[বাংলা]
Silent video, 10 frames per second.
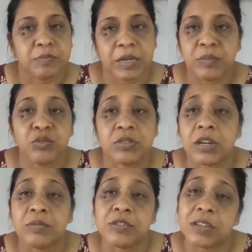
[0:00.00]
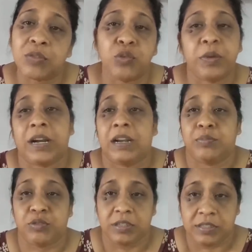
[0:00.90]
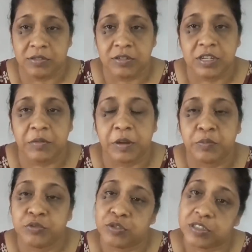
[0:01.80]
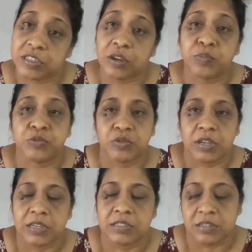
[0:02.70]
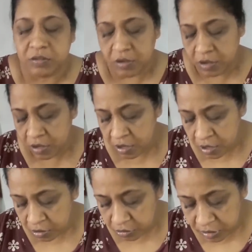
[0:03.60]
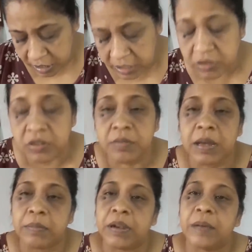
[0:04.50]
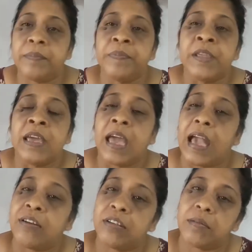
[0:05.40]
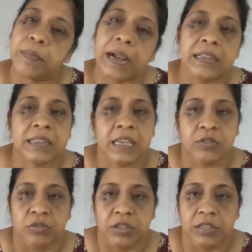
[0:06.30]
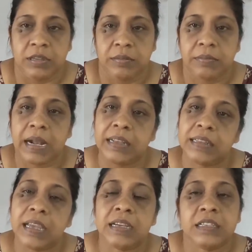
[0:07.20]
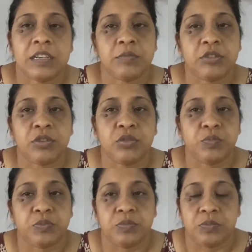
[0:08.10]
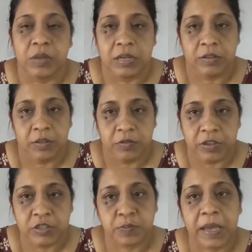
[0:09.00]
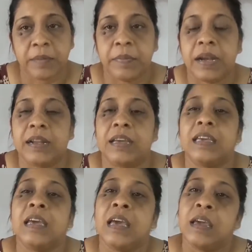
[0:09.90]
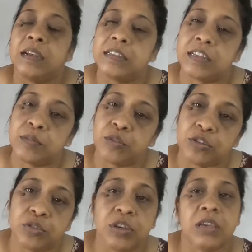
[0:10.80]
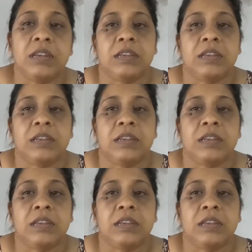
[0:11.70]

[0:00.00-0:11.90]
মানে মুখটার অবস্থা খুবই খারাপ হয়ে গিয়েছিলো সেইবার পুজোয় সেটাও পুজোর আগে ছিল সেই জন্যই ভাবলাম এখন আমি বাড়িতেই করি বাড়িতেই নিজের মতো মানে ফেস প্যাক বানাই নিজের মতোই